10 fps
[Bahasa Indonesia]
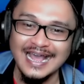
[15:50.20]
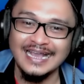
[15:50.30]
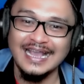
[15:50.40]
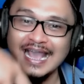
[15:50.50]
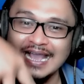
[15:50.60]

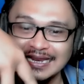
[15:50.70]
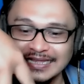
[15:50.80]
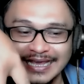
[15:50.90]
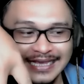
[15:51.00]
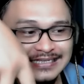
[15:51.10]
selangkangan,
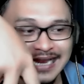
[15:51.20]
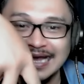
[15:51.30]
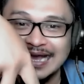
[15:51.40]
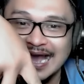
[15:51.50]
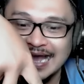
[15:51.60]
geng,
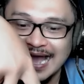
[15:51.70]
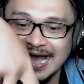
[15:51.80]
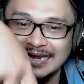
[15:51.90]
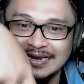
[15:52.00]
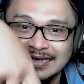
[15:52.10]

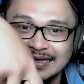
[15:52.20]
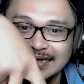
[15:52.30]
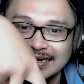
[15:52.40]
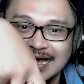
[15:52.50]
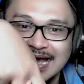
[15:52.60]
selangkangan.
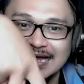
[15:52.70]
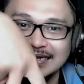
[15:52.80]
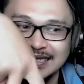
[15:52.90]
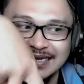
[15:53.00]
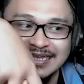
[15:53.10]
Nah,
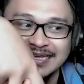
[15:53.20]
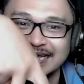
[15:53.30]
di ini.